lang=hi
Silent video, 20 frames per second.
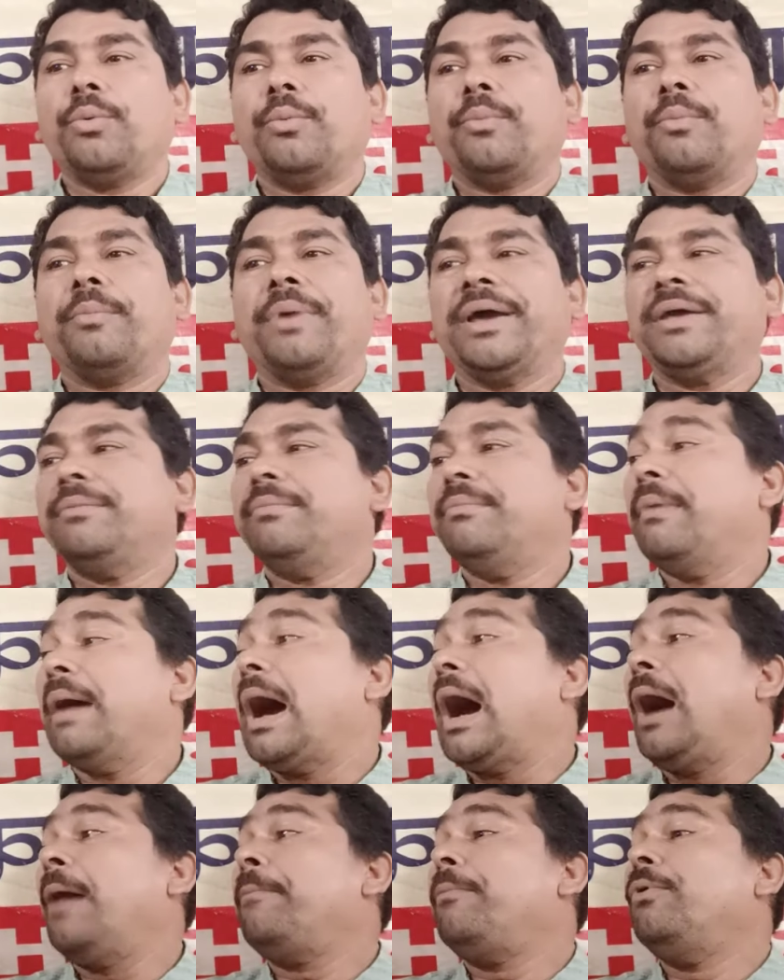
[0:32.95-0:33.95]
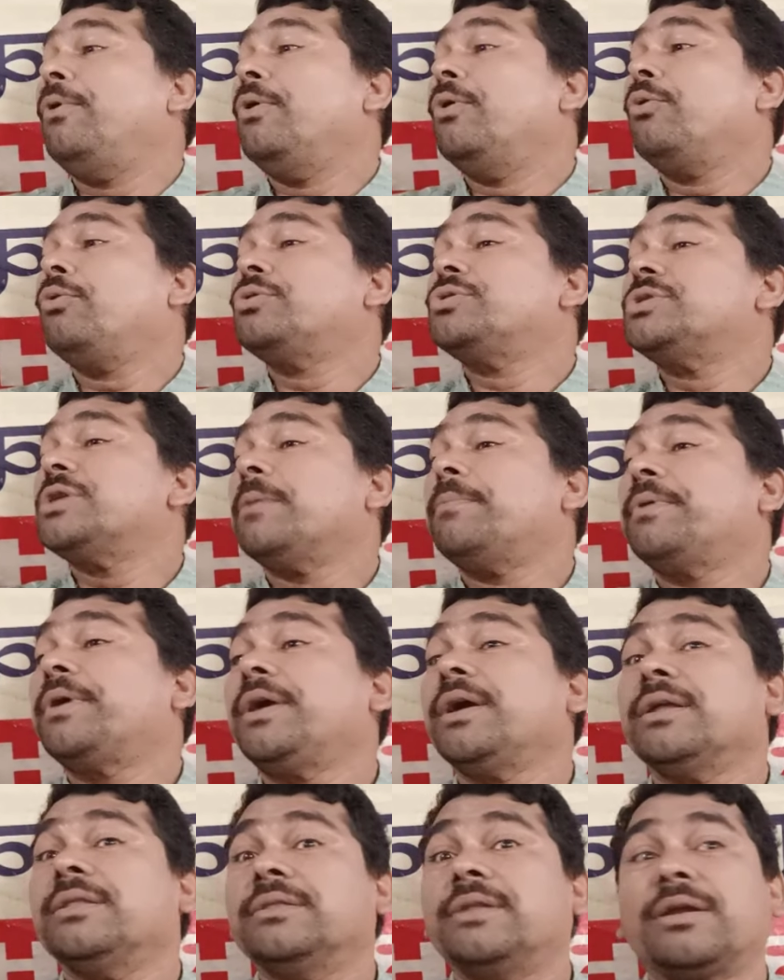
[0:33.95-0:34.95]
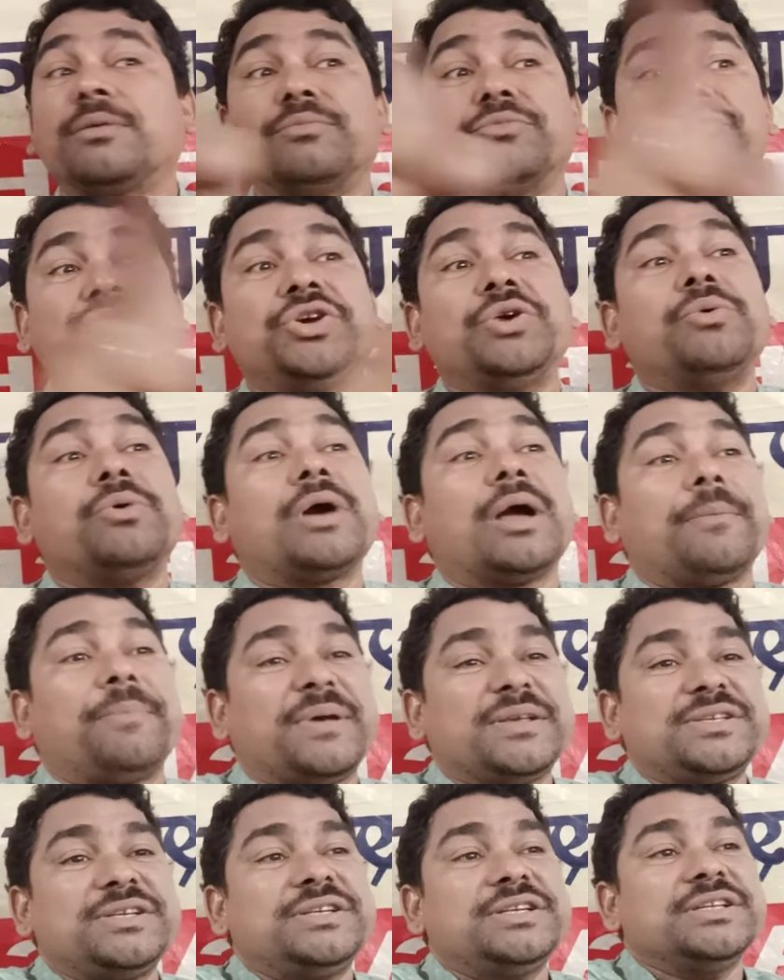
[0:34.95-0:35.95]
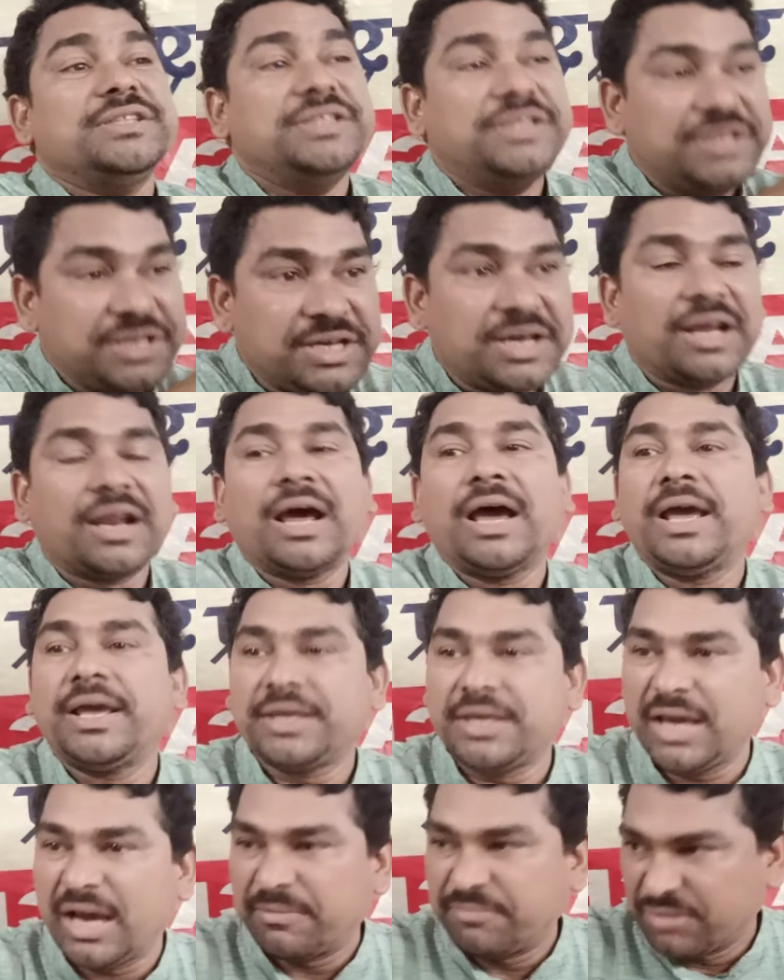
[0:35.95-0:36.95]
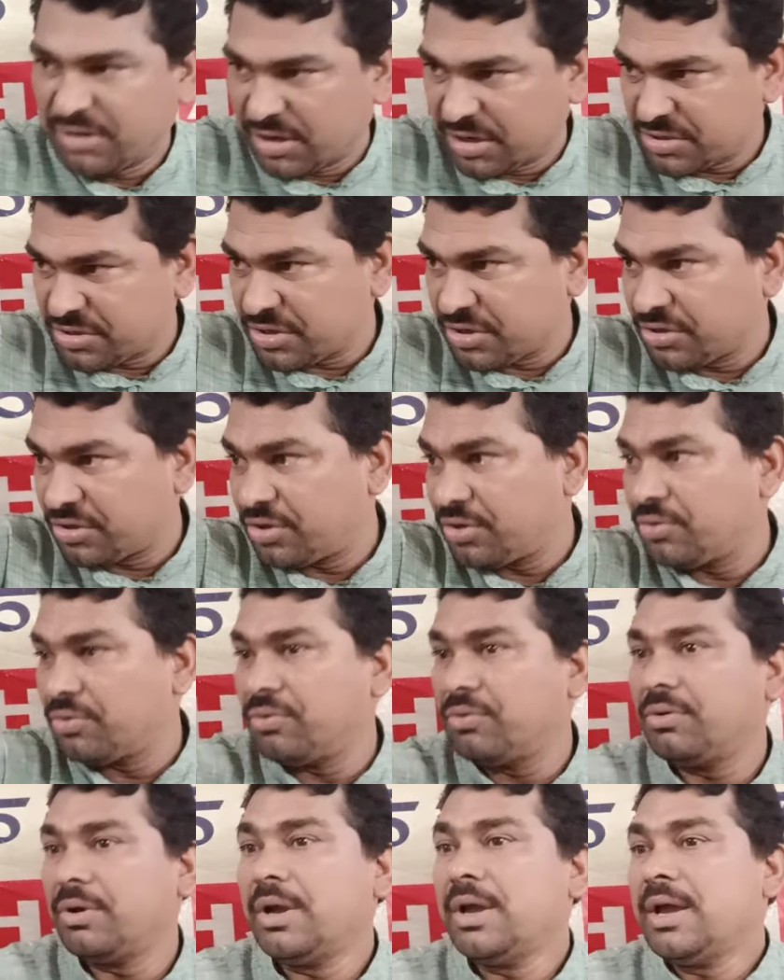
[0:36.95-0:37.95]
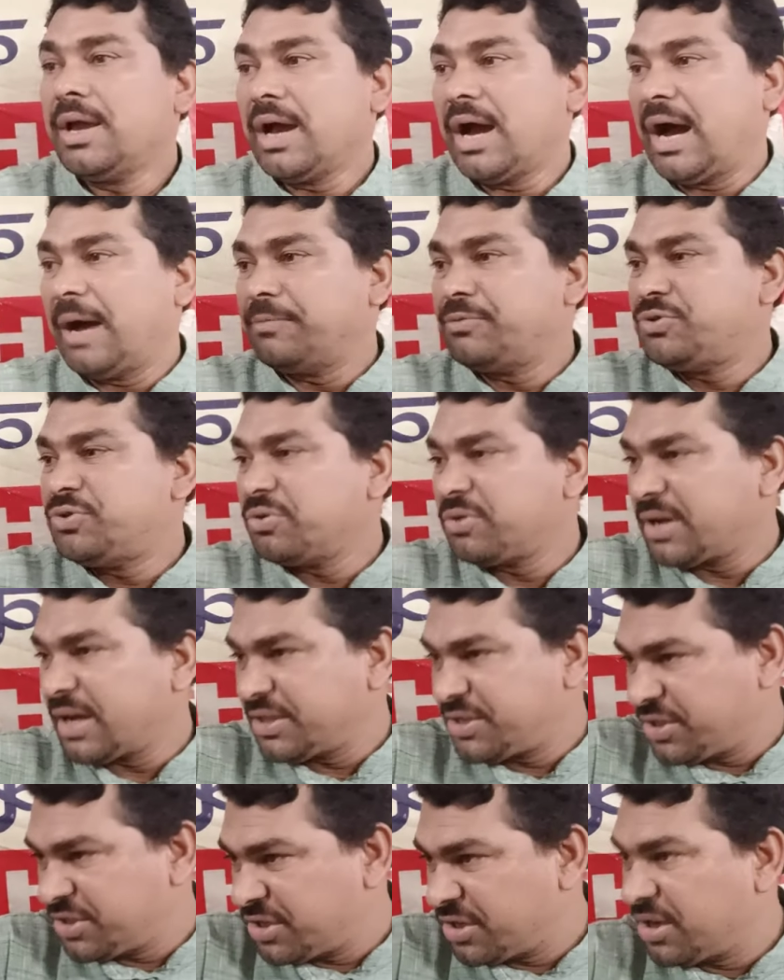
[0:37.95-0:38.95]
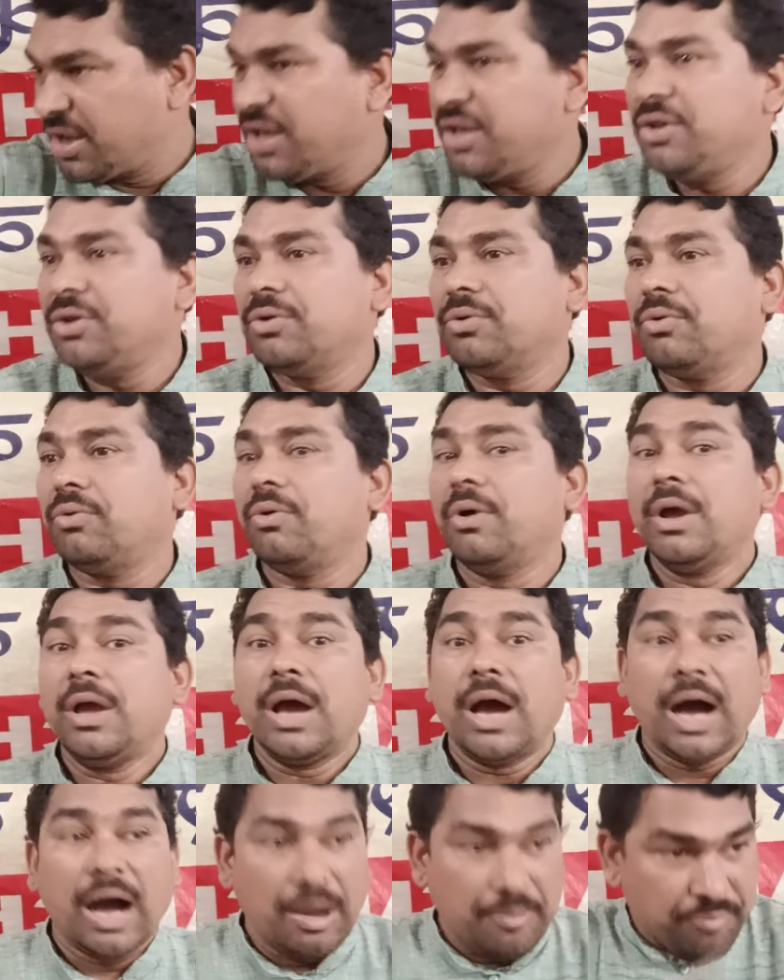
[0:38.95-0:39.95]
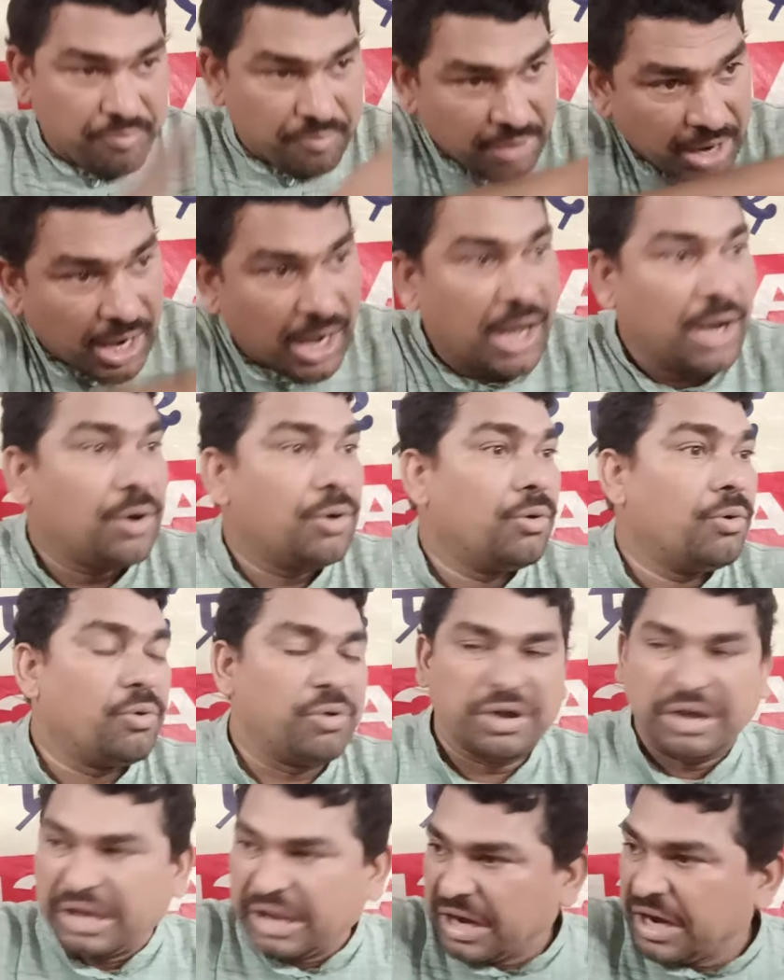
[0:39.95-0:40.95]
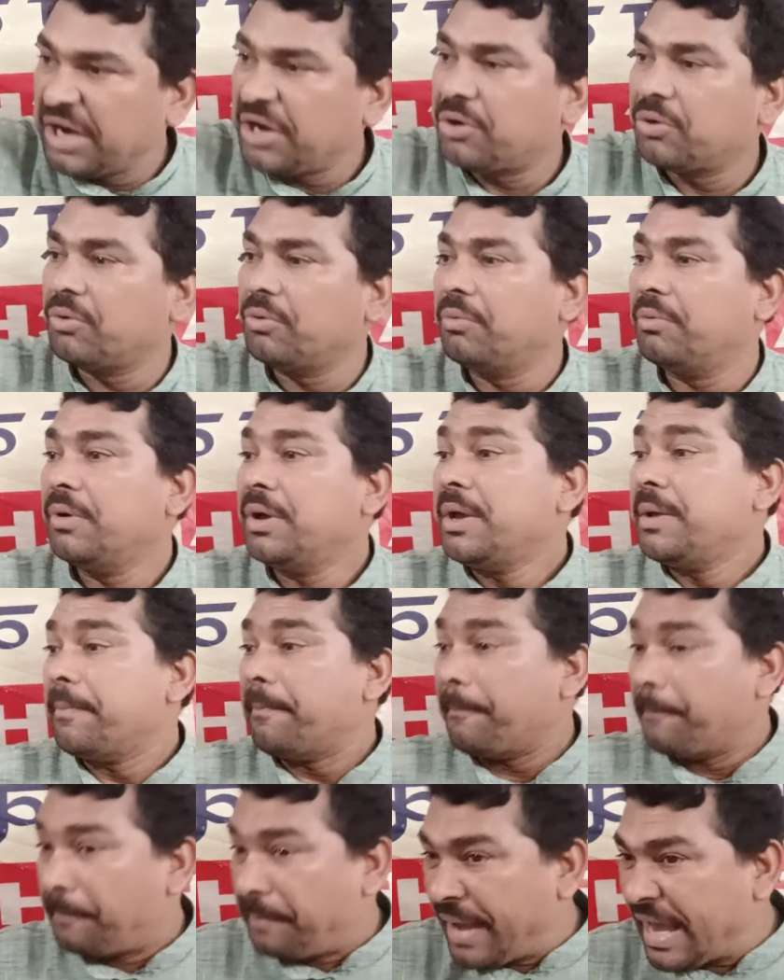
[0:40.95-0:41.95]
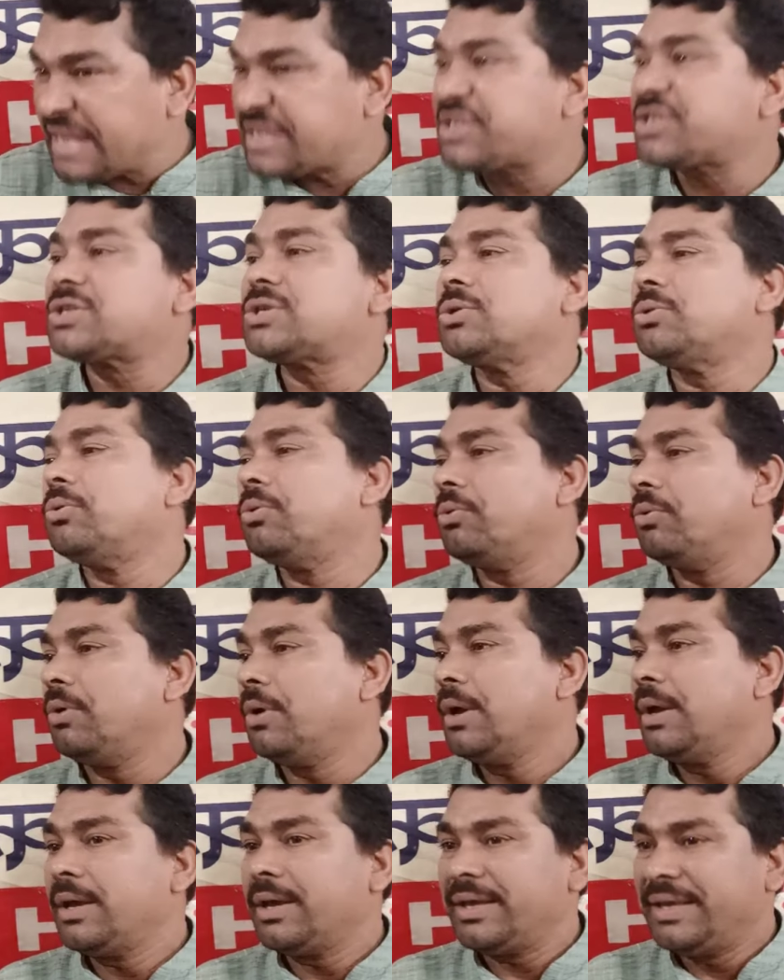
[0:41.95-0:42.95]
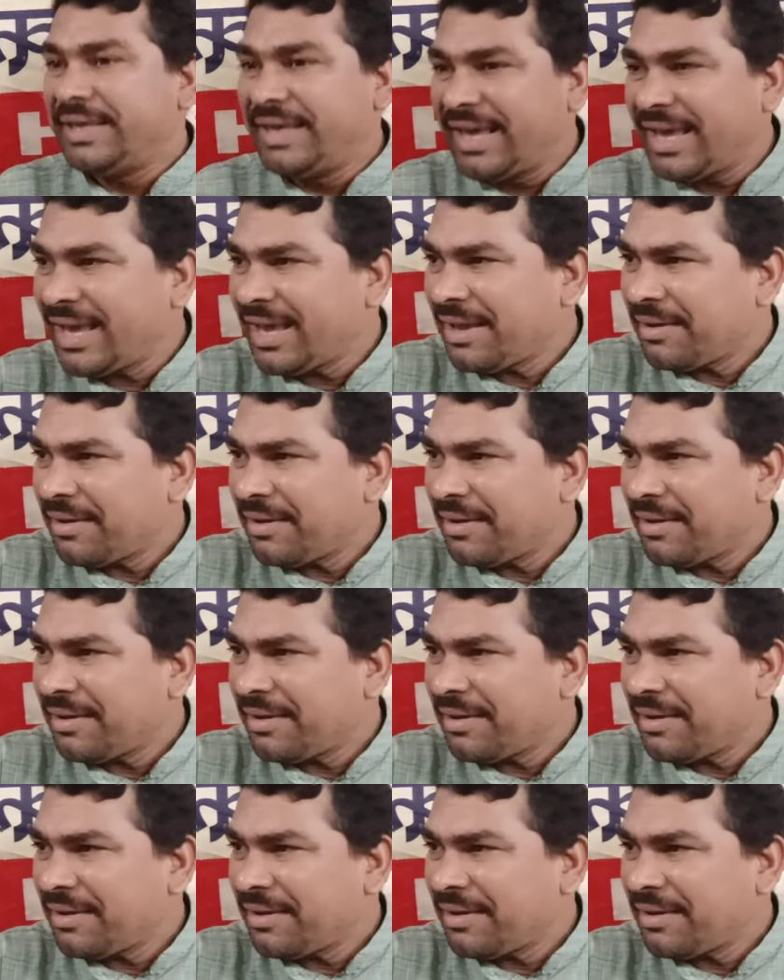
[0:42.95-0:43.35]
भाई आप लोग सबके अंदर मुझे वो कैपेसिटी दिख रहा है कि आप कर सकते हो आप छोटा चीज़ नहीं हो आप महान हो ग्रेट हो बेस्ट हो ये